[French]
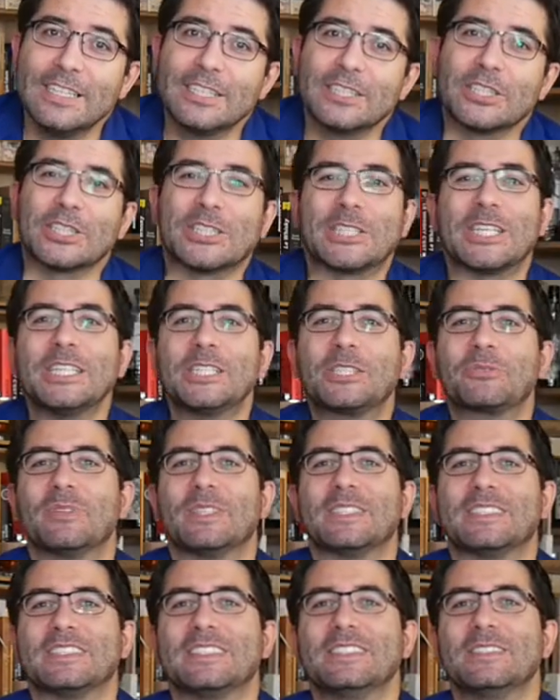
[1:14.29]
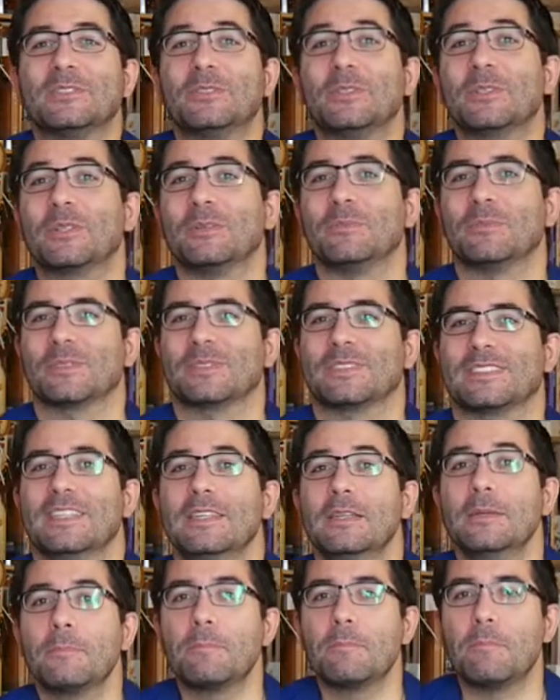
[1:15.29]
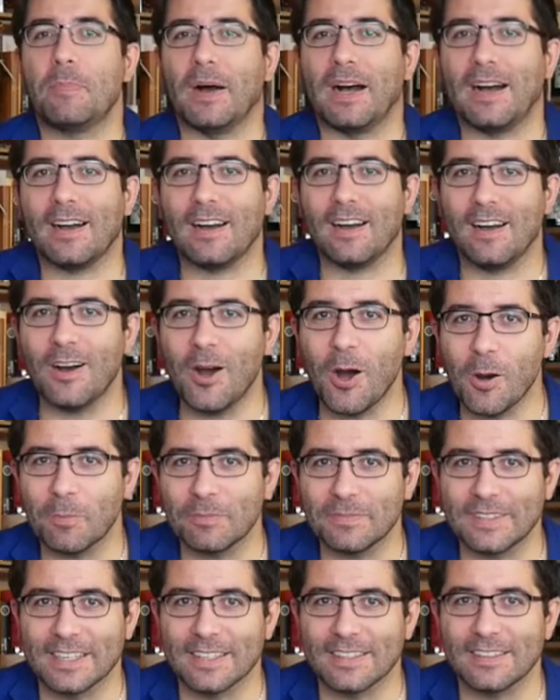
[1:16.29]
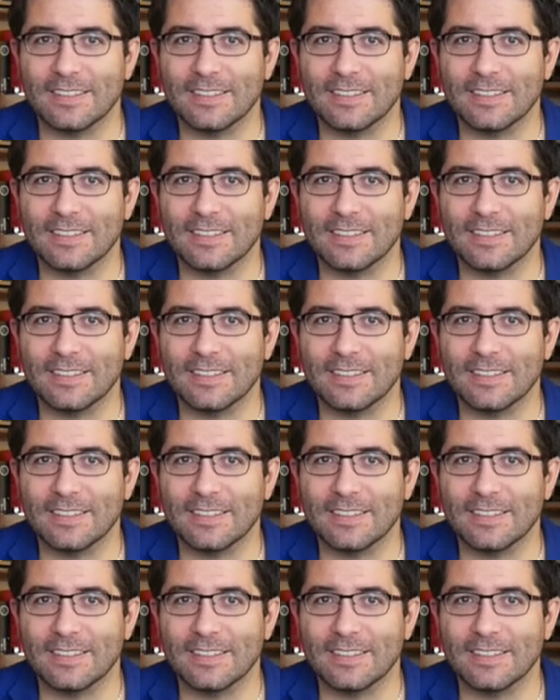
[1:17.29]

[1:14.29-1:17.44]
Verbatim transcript: j'ai choisi de commencer par Anden.